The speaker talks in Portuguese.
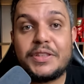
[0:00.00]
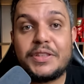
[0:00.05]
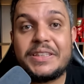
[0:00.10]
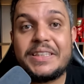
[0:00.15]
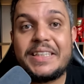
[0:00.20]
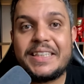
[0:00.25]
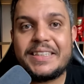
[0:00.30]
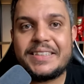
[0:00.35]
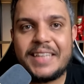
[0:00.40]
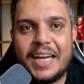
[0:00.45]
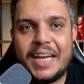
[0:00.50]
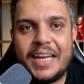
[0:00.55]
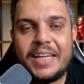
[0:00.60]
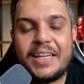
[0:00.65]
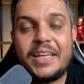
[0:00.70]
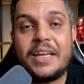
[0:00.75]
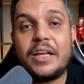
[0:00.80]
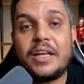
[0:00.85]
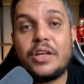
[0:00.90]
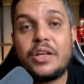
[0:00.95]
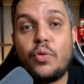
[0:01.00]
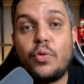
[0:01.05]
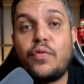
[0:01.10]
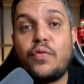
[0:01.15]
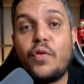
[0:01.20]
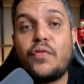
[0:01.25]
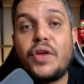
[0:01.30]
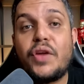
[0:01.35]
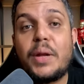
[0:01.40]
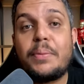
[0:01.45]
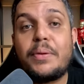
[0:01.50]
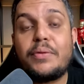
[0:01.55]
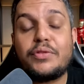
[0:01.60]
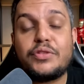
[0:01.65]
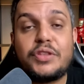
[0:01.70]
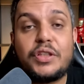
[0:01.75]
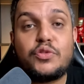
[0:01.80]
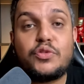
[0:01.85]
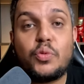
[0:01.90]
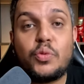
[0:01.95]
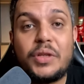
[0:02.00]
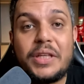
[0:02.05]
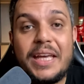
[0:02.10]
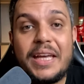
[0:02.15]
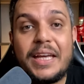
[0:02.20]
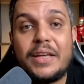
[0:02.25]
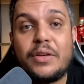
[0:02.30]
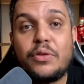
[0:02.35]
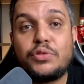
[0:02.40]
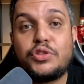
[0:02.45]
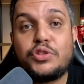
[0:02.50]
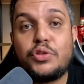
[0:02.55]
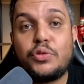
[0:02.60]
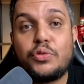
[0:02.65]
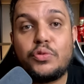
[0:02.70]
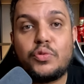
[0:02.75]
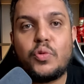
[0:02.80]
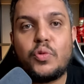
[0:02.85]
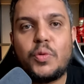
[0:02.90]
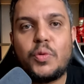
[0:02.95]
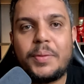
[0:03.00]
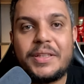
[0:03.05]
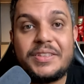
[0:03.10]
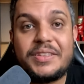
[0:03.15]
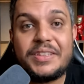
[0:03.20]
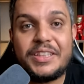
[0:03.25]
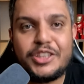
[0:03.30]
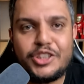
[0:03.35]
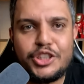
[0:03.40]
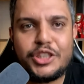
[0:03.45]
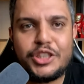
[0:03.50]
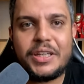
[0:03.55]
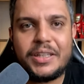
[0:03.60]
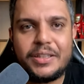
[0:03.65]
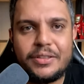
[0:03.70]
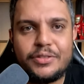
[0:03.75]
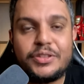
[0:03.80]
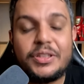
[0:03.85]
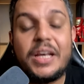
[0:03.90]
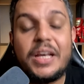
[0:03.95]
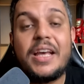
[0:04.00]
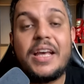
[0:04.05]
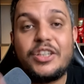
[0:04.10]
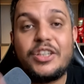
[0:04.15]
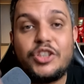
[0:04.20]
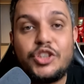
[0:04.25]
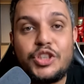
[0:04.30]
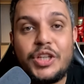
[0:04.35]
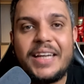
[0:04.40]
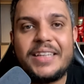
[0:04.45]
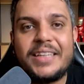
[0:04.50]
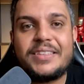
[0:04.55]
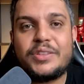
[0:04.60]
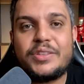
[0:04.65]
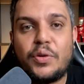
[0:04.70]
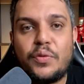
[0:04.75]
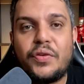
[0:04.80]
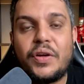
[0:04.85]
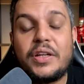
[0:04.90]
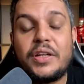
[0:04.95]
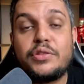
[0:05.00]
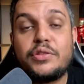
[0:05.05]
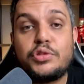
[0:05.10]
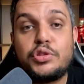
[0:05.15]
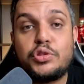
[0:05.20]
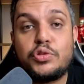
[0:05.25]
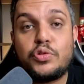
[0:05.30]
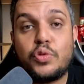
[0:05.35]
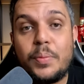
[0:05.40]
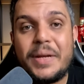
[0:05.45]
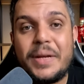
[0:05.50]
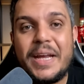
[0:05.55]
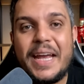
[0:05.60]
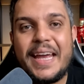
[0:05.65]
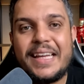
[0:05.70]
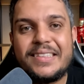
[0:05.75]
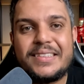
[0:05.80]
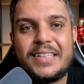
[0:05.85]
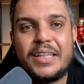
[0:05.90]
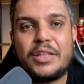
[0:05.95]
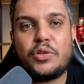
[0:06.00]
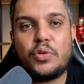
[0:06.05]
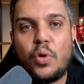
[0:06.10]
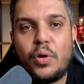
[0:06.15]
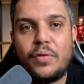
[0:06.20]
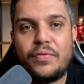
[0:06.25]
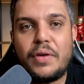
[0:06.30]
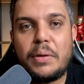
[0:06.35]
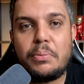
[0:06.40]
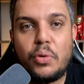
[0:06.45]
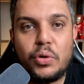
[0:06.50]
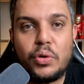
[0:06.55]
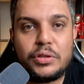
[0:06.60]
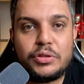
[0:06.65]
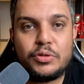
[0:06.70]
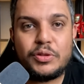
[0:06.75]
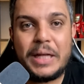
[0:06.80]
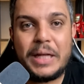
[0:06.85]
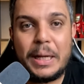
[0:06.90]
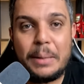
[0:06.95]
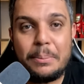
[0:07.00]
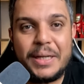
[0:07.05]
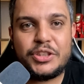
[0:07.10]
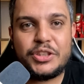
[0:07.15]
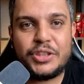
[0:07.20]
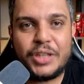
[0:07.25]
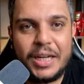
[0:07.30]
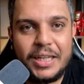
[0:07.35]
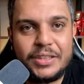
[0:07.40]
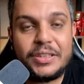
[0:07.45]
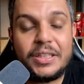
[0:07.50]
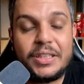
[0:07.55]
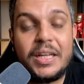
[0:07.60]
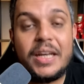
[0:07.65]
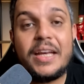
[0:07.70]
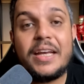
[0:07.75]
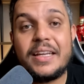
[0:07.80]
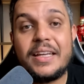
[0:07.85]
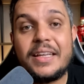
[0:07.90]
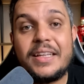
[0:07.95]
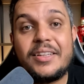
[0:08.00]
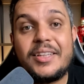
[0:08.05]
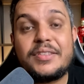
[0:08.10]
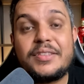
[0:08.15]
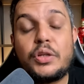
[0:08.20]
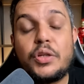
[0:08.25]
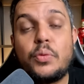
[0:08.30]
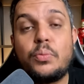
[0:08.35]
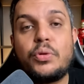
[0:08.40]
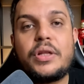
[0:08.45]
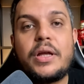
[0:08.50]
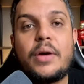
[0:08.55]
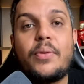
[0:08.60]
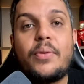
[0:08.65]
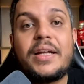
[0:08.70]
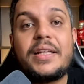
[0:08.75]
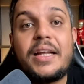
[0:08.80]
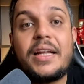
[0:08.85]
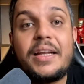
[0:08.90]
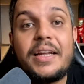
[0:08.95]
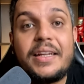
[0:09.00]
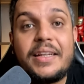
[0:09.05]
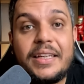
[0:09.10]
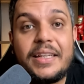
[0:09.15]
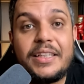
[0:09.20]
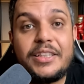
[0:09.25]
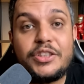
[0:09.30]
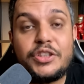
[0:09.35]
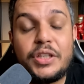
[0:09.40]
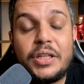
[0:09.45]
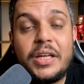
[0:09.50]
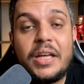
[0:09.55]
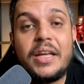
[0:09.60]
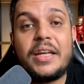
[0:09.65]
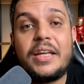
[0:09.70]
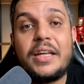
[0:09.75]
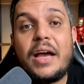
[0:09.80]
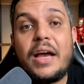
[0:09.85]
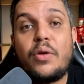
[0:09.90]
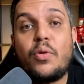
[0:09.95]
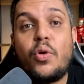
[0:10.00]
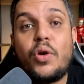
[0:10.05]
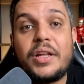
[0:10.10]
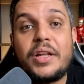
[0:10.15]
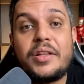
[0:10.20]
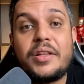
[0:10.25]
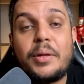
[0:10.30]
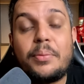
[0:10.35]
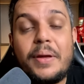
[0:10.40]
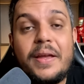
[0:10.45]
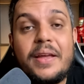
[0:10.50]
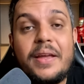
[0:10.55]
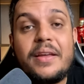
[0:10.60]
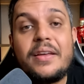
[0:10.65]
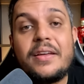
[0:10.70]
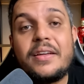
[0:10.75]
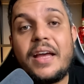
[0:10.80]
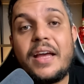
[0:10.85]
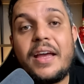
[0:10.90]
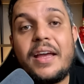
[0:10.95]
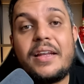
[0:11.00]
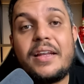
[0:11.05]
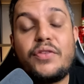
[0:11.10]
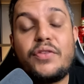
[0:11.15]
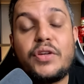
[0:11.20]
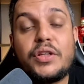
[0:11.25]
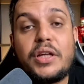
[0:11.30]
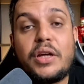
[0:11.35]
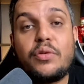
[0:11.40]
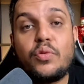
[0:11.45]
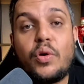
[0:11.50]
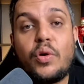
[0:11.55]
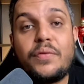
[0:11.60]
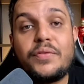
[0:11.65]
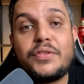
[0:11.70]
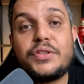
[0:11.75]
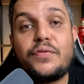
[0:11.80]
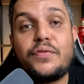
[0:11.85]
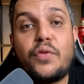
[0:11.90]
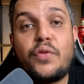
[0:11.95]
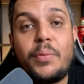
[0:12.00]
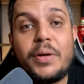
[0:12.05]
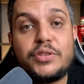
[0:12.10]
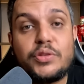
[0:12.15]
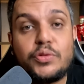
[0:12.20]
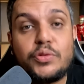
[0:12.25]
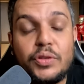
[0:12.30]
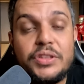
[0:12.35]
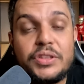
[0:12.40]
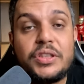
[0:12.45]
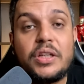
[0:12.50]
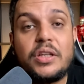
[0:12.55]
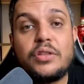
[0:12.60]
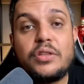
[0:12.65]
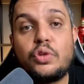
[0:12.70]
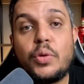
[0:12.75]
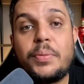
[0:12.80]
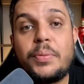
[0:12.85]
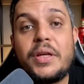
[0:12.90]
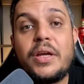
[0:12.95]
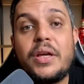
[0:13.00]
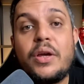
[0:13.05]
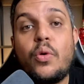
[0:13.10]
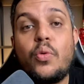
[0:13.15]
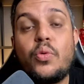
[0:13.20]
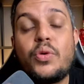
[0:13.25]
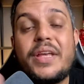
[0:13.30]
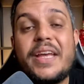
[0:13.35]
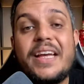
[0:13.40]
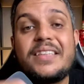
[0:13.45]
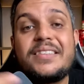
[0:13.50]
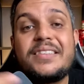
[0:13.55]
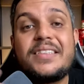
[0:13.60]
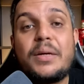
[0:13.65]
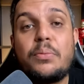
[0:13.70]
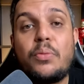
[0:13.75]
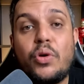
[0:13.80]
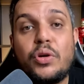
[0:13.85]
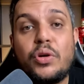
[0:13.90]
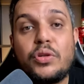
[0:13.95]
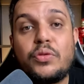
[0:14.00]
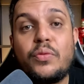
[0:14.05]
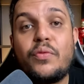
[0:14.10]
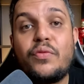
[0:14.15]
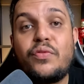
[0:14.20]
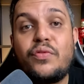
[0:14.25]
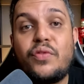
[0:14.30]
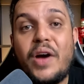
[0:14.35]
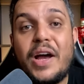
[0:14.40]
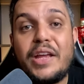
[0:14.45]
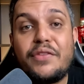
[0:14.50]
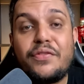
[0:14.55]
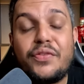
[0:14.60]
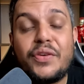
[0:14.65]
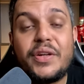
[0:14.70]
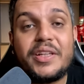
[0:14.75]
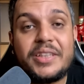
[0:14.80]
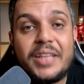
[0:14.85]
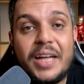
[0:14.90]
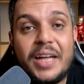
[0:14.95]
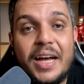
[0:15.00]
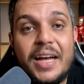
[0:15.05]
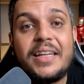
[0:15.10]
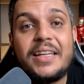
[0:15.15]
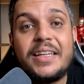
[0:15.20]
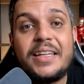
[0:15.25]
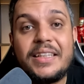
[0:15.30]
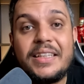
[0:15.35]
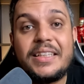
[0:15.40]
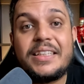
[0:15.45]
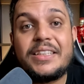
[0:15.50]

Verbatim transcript: de design e eu vou falar para vocês o que os youtubers indianos já estão falando sobre essa nova moto da Bajaj que está sendo muito aguardada lá na Índia. E agora também é, levantaram novas informações sobre o que essa moto vai enfrentar e